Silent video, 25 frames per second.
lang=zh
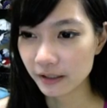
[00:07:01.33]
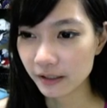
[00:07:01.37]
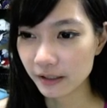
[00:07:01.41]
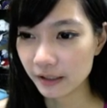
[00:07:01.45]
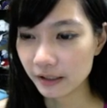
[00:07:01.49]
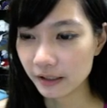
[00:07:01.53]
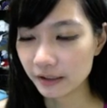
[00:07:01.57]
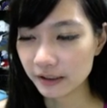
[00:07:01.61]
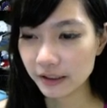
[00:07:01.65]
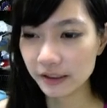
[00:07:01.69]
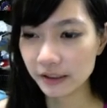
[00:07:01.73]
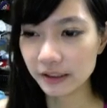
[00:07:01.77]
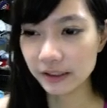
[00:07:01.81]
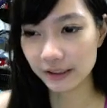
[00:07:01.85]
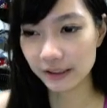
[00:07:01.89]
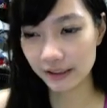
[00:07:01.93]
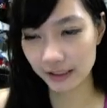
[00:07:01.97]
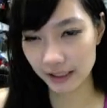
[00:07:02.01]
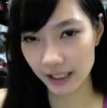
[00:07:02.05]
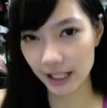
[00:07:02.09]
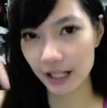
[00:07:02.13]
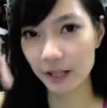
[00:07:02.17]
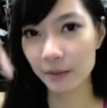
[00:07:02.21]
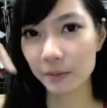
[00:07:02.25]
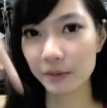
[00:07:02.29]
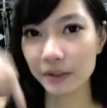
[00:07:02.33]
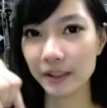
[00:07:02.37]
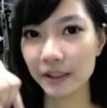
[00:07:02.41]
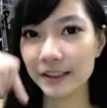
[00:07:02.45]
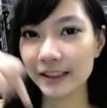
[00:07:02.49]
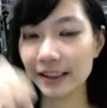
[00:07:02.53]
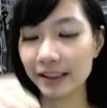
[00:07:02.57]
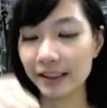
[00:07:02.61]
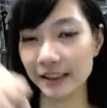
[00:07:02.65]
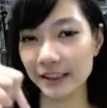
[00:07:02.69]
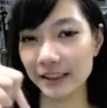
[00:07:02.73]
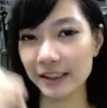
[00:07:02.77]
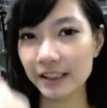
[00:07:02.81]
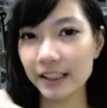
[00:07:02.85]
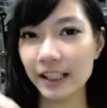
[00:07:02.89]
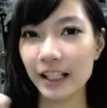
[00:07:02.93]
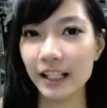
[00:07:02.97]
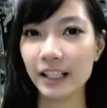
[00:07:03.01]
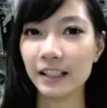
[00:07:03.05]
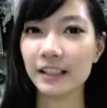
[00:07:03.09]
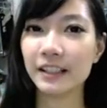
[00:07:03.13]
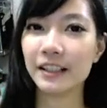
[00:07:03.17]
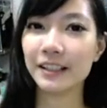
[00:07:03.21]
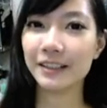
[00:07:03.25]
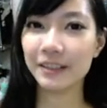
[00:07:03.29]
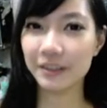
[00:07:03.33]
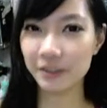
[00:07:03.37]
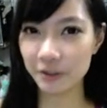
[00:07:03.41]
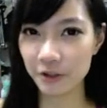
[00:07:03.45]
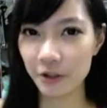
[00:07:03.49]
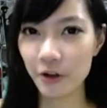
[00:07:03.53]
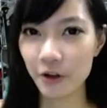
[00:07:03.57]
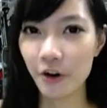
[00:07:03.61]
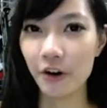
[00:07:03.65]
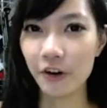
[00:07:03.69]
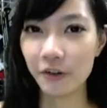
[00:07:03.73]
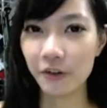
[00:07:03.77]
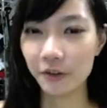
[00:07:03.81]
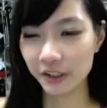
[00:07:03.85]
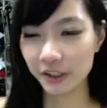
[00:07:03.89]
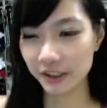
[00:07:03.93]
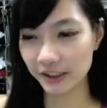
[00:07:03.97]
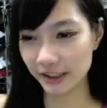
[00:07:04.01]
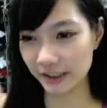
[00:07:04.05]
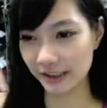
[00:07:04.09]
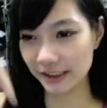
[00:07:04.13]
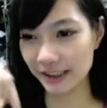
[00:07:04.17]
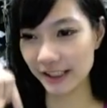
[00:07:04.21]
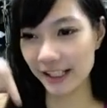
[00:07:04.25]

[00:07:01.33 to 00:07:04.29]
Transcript: 请看我的简介，有我的简介。